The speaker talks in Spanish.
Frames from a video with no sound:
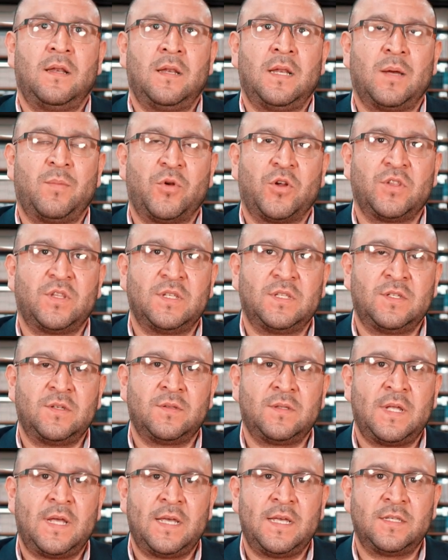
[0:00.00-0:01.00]
la
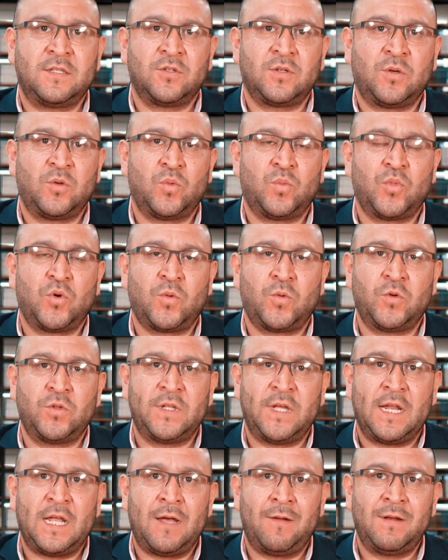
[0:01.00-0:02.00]
protección a esos grupos
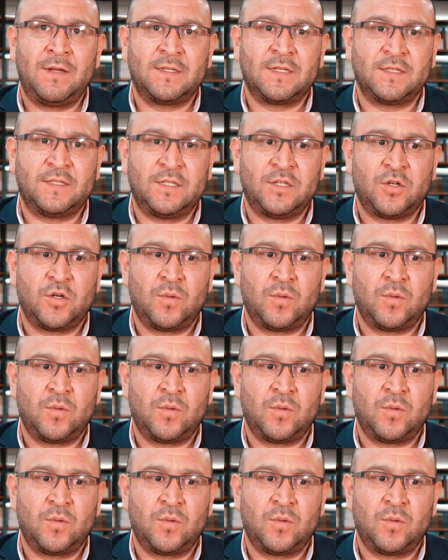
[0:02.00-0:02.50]
vulnerables, así